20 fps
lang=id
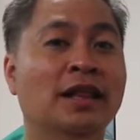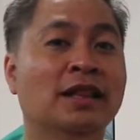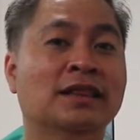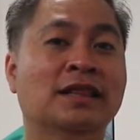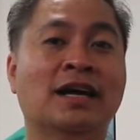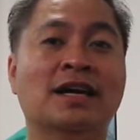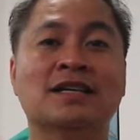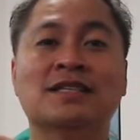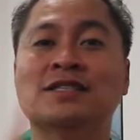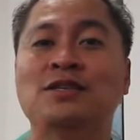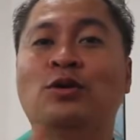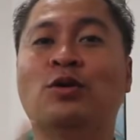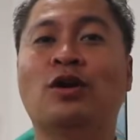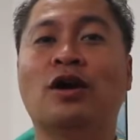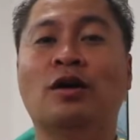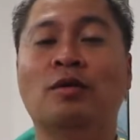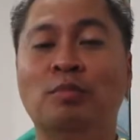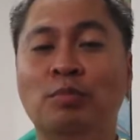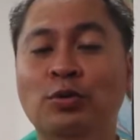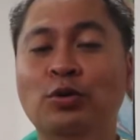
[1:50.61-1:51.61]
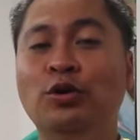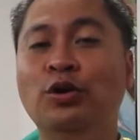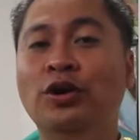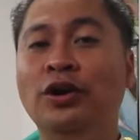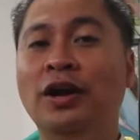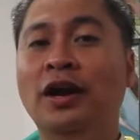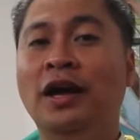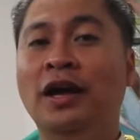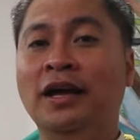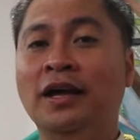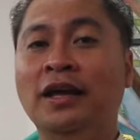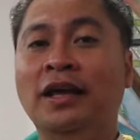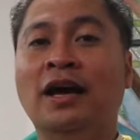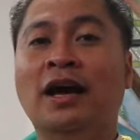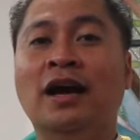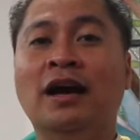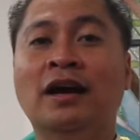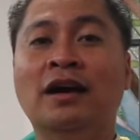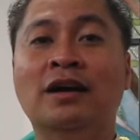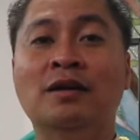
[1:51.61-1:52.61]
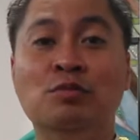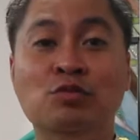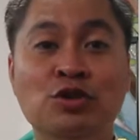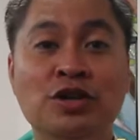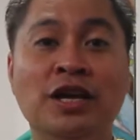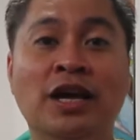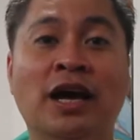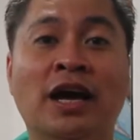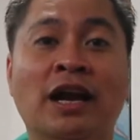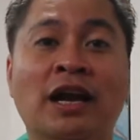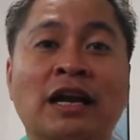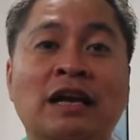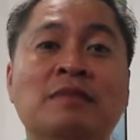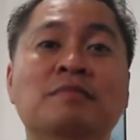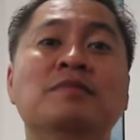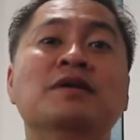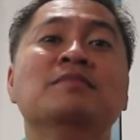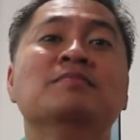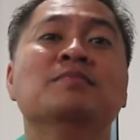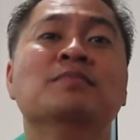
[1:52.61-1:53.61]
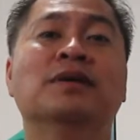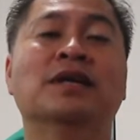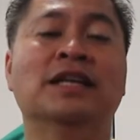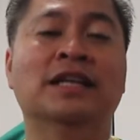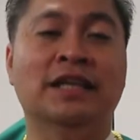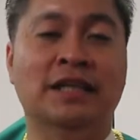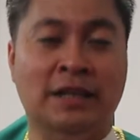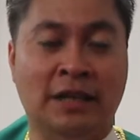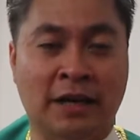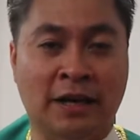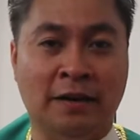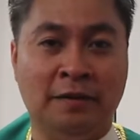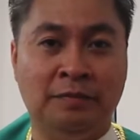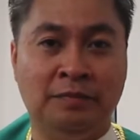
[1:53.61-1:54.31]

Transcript: tak seorang pun yang kemudian membelinya.